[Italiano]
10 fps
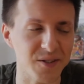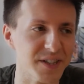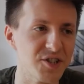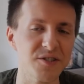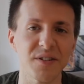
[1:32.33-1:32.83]
ho
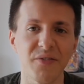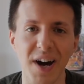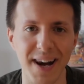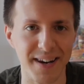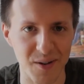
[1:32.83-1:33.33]
deciso di
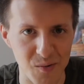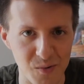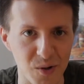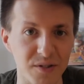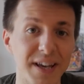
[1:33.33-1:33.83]
farne
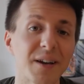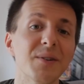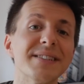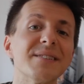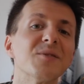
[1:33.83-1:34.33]
uno, sai,
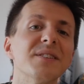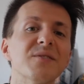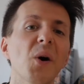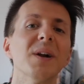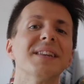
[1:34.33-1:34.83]
questi sono i
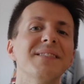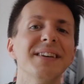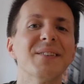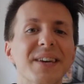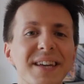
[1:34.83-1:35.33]
soliti
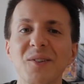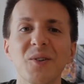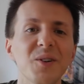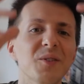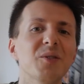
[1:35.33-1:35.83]
video che
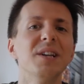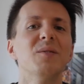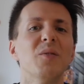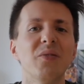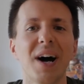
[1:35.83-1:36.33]
non lo
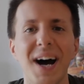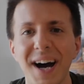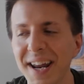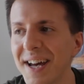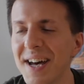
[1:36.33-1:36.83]
volevo
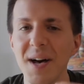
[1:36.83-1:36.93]
fare,